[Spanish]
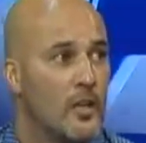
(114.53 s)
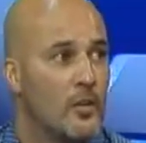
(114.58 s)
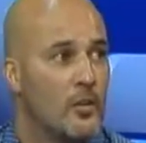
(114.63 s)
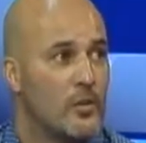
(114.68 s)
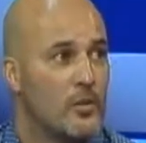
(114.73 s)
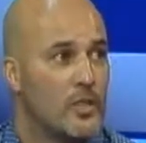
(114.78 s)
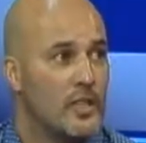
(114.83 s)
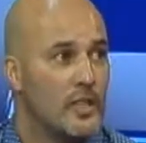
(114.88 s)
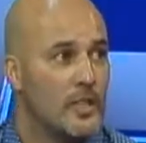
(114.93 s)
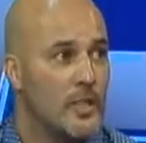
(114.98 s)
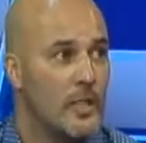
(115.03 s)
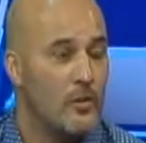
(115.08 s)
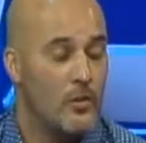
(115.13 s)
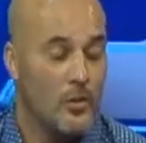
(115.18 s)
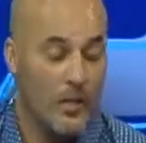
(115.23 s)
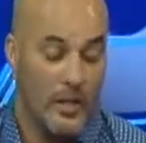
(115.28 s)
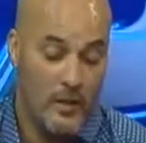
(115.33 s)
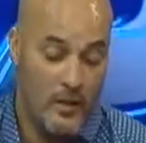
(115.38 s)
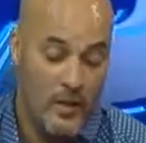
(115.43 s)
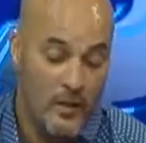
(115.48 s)
no está
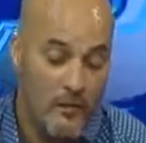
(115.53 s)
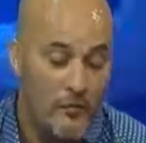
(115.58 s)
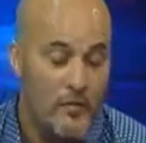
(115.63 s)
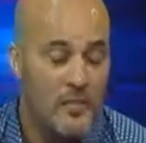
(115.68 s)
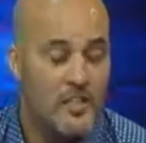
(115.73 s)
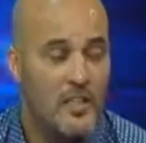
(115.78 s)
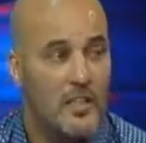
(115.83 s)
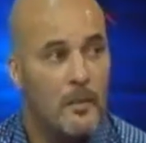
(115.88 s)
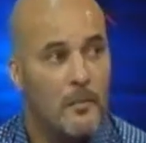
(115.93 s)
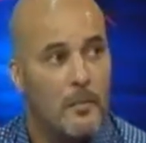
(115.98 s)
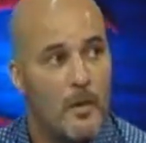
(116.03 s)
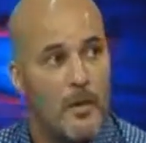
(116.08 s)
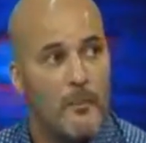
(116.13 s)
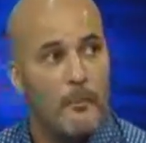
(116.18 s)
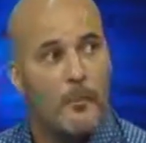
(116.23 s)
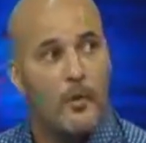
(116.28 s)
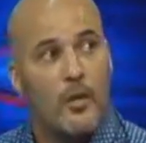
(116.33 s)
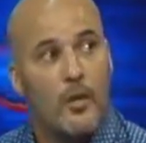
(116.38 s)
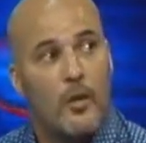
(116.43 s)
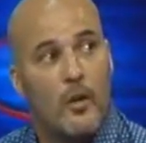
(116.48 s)
teniendo, que es difícil
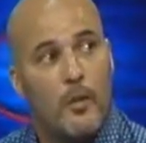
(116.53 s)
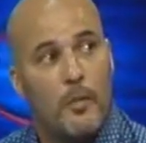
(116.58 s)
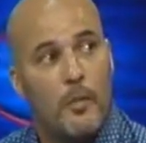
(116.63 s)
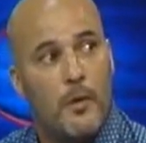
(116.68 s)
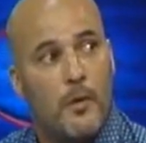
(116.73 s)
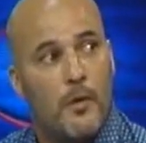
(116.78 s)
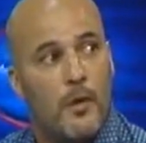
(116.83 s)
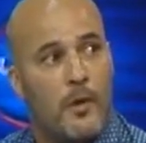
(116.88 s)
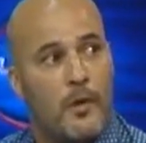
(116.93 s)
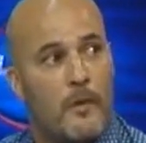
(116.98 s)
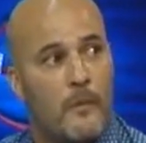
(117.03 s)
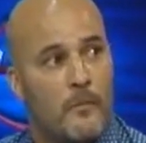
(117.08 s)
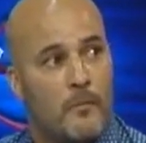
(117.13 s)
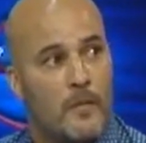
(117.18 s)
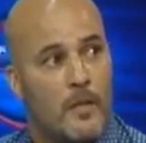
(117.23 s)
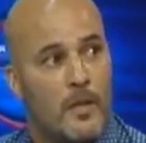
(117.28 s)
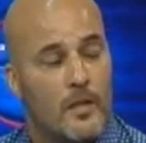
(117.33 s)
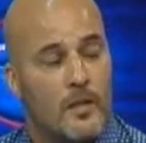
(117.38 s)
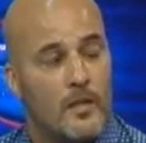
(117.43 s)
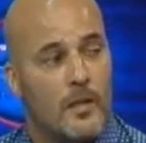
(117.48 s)
también porque los pibes
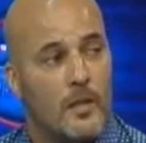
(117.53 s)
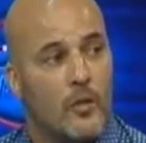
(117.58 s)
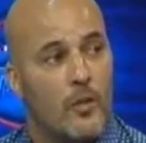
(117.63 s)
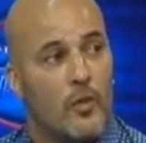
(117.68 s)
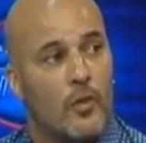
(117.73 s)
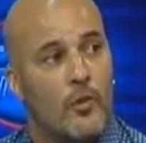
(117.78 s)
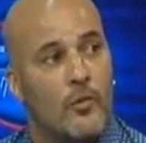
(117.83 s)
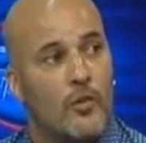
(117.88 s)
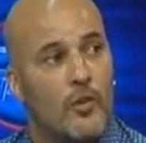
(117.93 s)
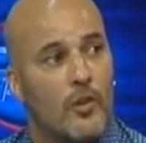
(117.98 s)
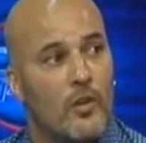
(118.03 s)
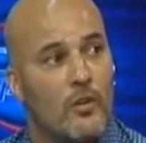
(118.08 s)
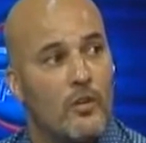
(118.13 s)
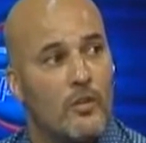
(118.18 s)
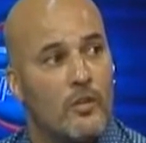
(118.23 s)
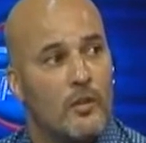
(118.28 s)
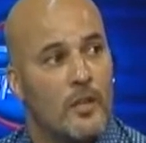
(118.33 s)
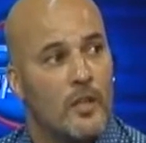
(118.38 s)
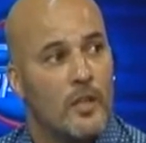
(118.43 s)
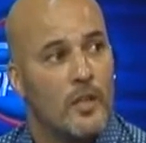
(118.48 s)
de Colón
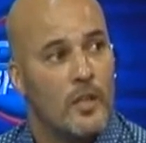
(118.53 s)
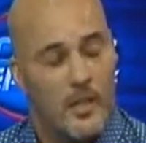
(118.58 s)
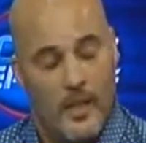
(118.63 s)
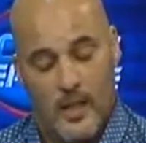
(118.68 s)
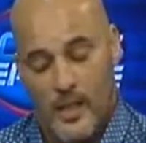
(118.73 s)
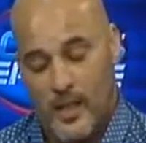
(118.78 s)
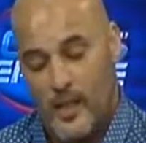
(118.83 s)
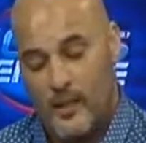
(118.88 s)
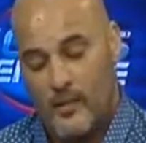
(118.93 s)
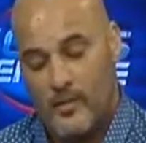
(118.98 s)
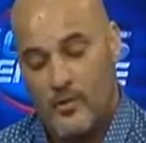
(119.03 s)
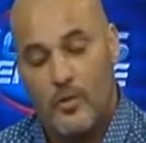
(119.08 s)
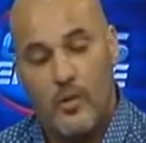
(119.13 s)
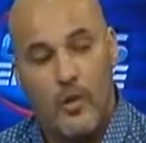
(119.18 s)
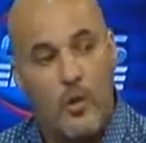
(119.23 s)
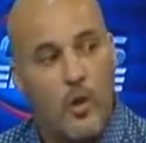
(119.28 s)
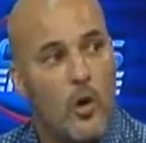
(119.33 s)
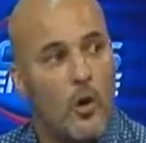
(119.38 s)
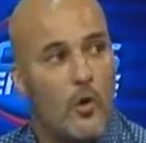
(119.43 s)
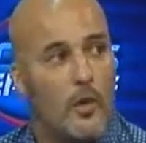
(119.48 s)
Unión eh,
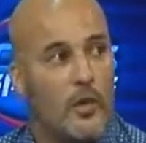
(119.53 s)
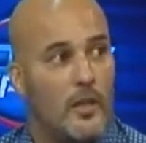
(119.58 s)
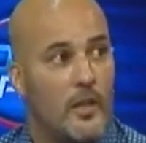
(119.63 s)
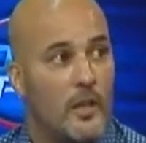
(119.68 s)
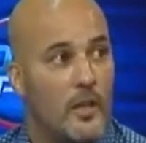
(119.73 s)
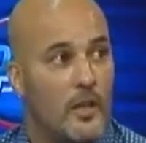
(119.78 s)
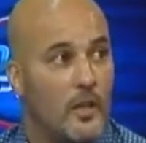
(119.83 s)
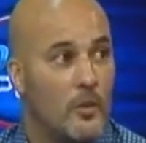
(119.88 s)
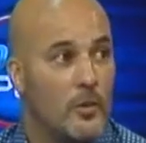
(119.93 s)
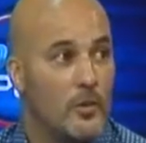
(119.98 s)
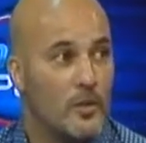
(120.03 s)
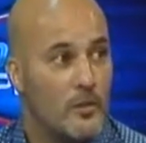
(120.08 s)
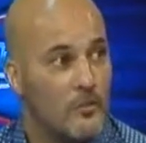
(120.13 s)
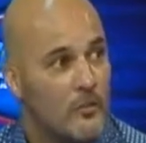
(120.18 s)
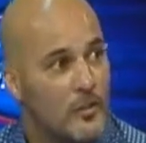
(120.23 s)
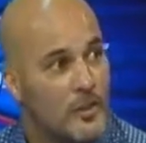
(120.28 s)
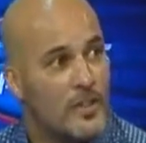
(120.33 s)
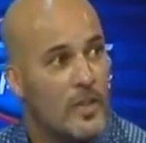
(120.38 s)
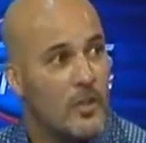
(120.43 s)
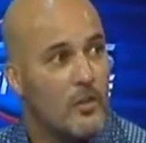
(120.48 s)
son jóvenes y vos te
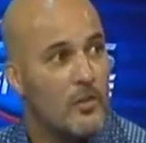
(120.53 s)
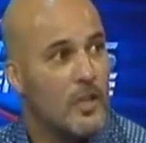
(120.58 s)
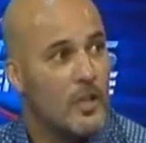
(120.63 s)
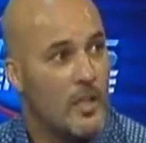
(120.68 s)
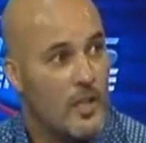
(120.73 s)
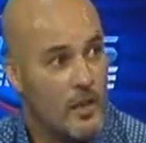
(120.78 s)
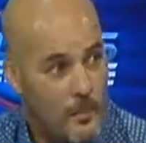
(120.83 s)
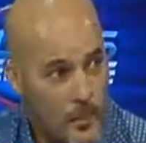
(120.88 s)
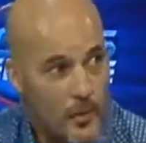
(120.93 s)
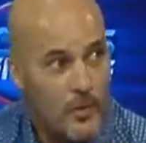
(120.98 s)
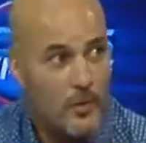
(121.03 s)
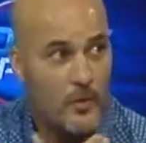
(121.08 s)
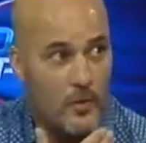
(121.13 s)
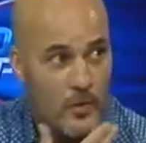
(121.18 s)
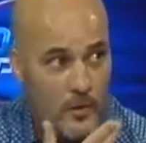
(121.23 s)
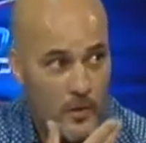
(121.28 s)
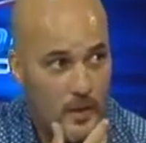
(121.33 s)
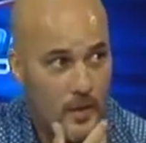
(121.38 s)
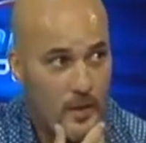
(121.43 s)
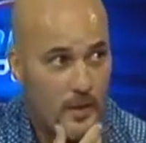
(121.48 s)
enfrentás con
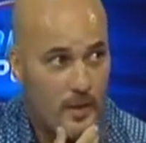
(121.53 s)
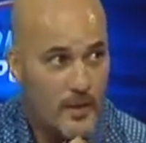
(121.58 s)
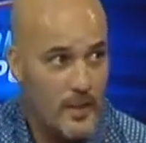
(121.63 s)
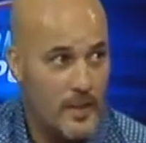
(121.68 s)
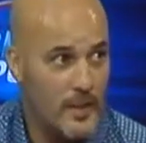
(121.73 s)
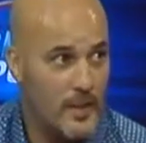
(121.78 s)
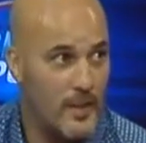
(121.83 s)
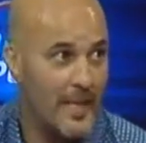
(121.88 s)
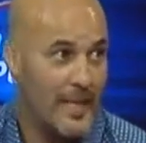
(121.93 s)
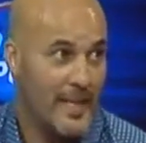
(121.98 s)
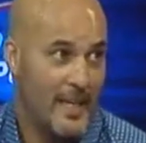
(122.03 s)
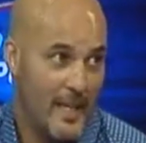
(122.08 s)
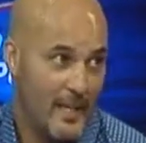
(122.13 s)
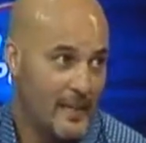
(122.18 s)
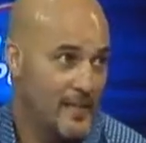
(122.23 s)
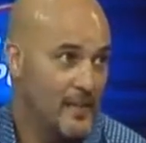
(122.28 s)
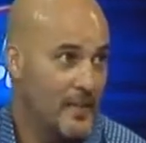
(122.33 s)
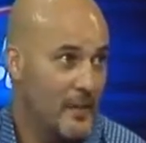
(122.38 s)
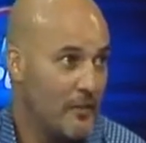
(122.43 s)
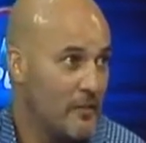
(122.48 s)
equipos este, en Liga